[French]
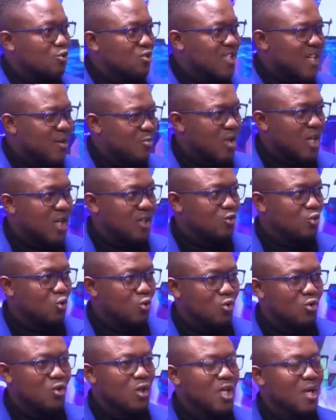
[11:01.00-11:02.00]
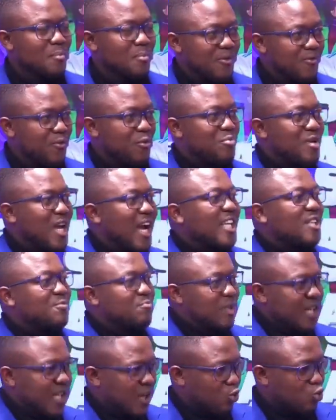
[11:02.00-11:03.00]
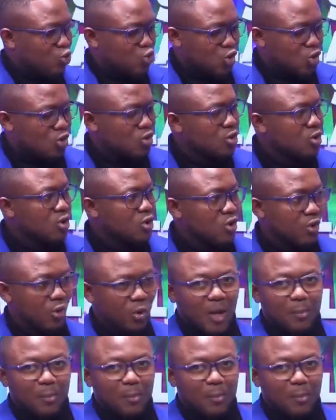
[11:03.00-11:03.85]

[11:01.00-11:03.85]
de Samuel Eto'o, mais il faut bien expliquer aux gens que